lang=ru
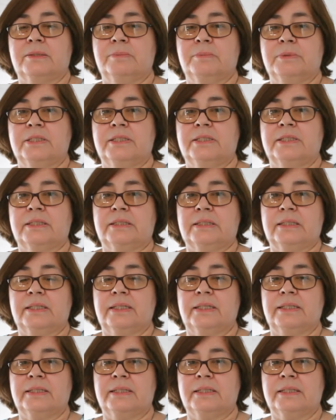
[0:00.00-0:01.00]
70-х
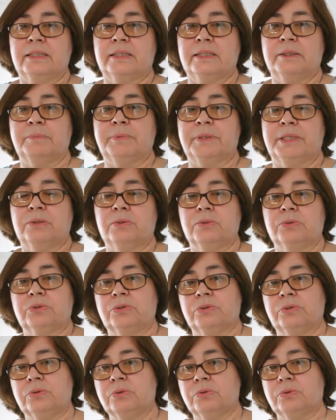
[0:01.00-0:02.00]
годах и
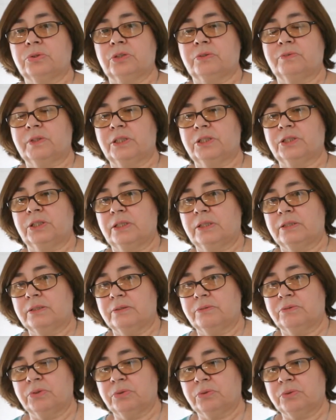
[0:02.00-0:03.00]
продолженную уже в начале
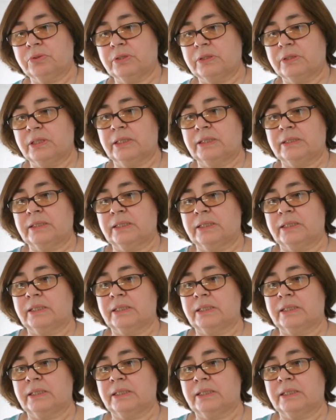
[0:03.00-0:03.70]
90-х годах.